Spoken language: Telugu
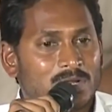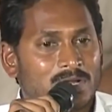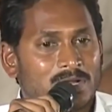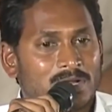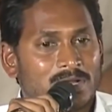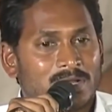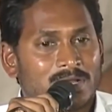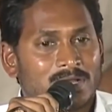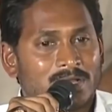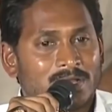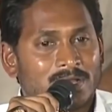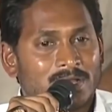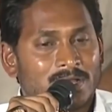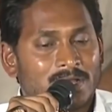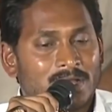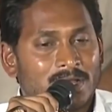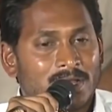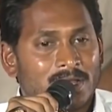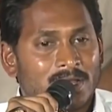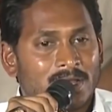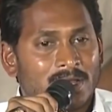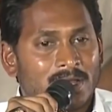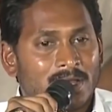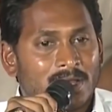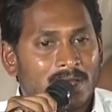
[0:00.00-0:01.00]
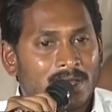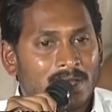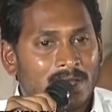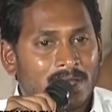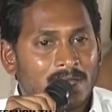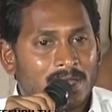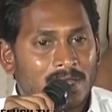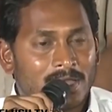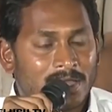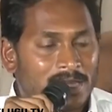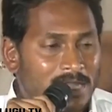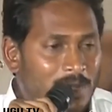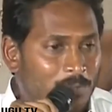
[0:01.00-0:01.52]
కూడా
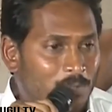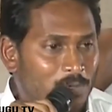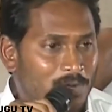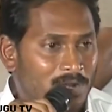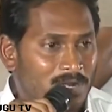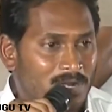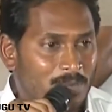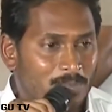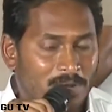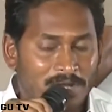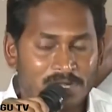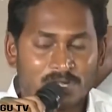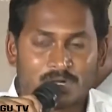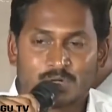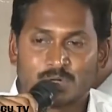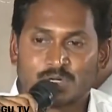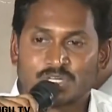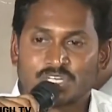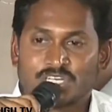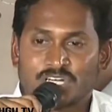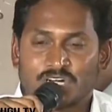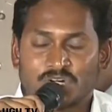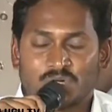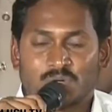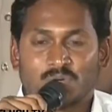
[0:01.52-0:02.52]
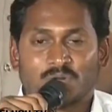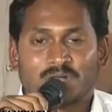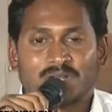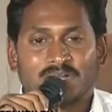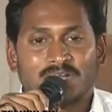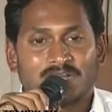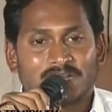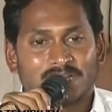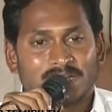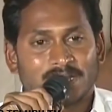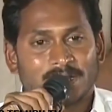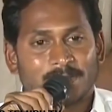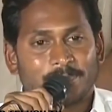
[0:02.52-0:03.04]
ఈయన ఎప్పుడన్నా బయటకు వచ్చాడు
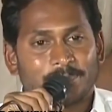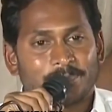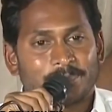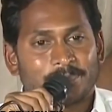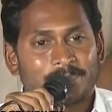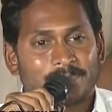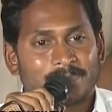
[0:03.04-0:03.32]
అని అంటే